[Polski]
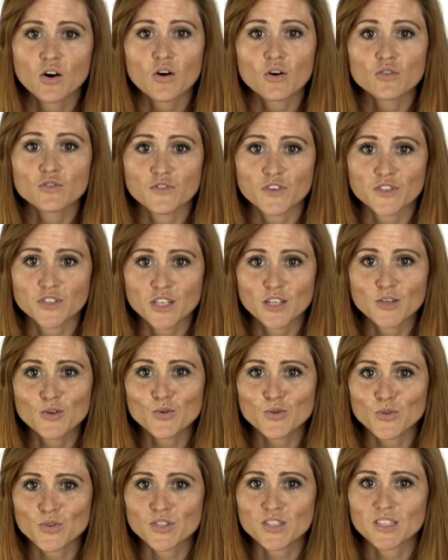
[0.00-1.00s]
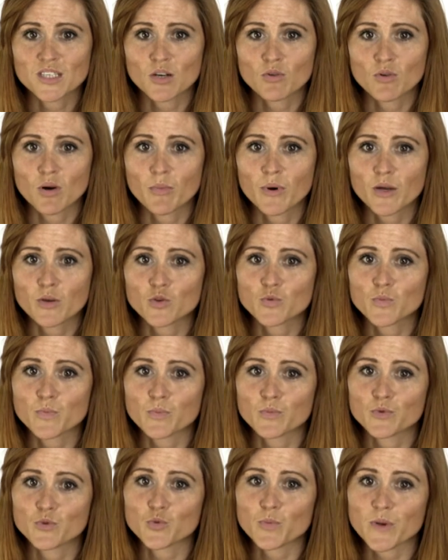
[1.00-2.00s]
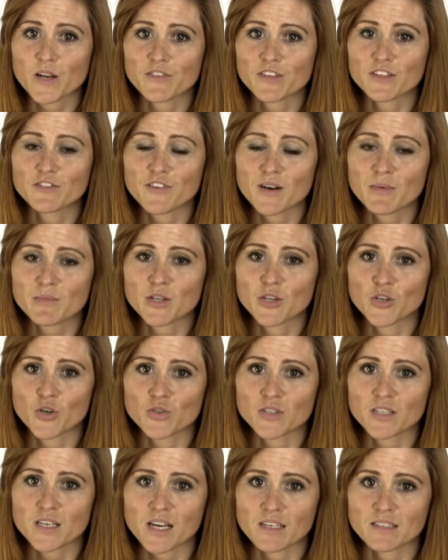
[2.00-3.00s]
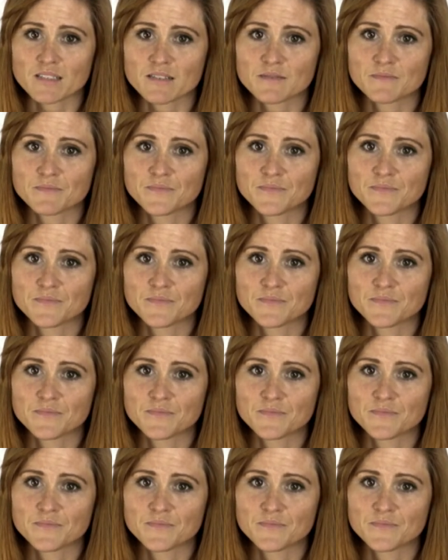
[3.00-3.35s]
odwiedzili kutnowski Aquapark już, już prawie 2 miliony razy.